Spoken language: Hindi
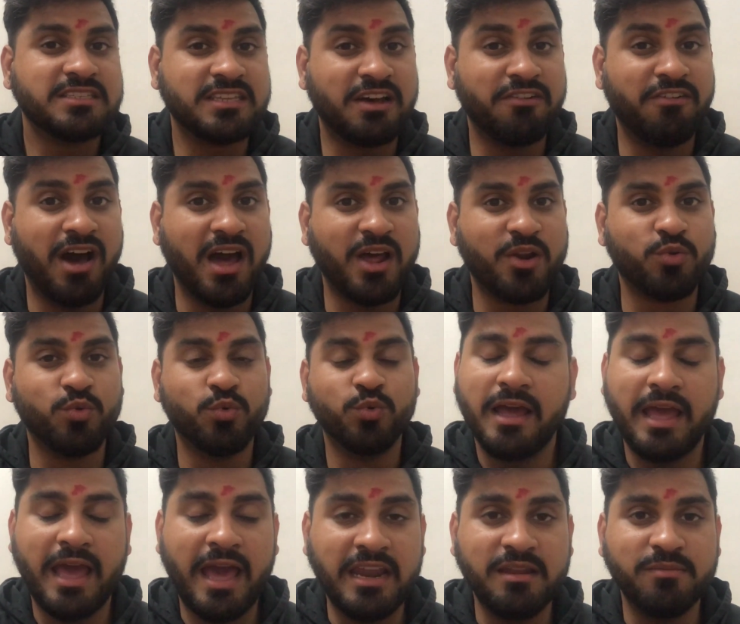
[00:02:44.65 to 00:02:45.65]
सवार हूं
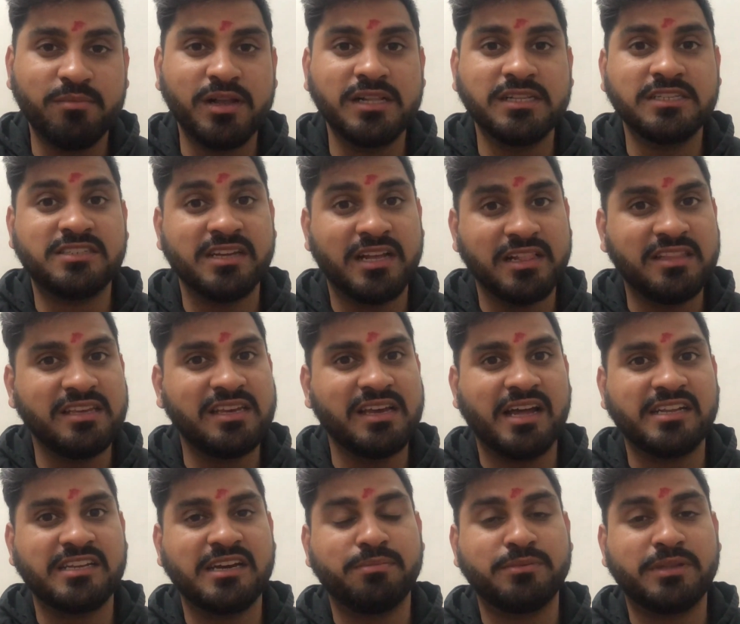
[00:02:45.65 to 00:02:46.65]
एनिमल जल्दी
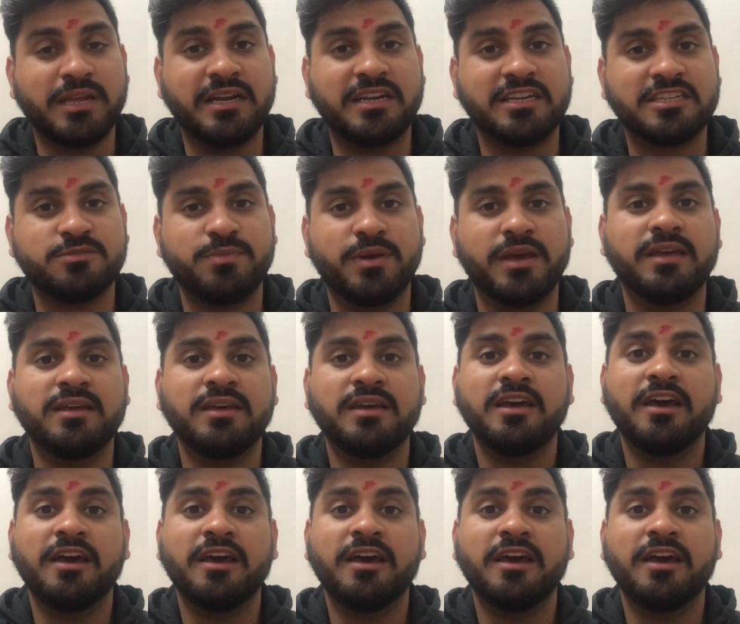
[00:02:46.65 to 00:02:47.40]
आ जाओ थिएटर्स में